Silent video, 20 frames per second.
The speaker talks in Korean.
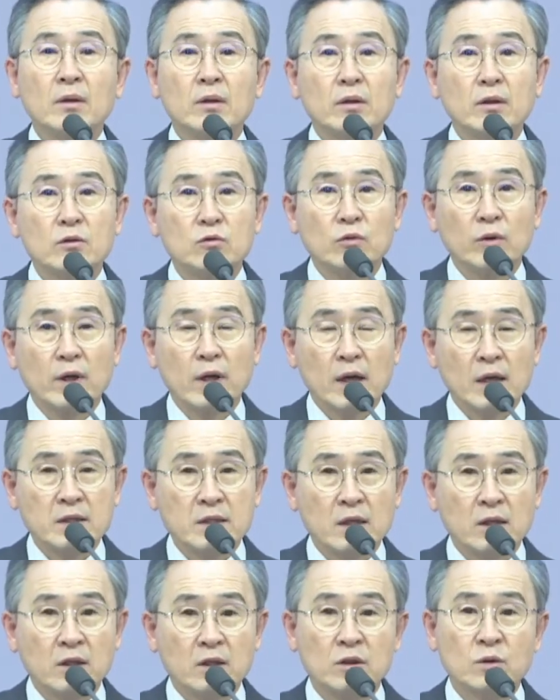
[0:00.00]
그 중에
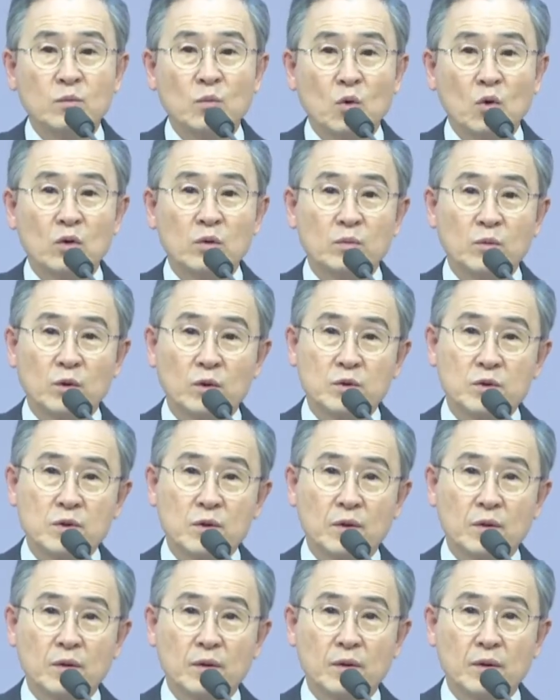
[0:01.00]
가장 큰 복은
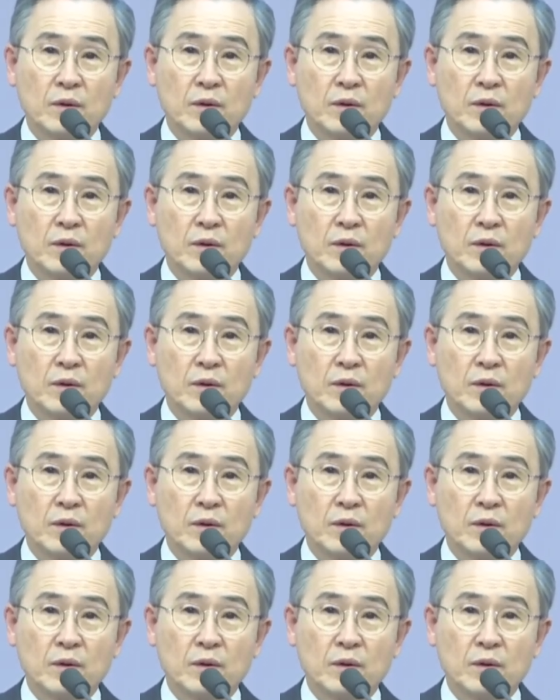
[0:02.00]
뭐죠?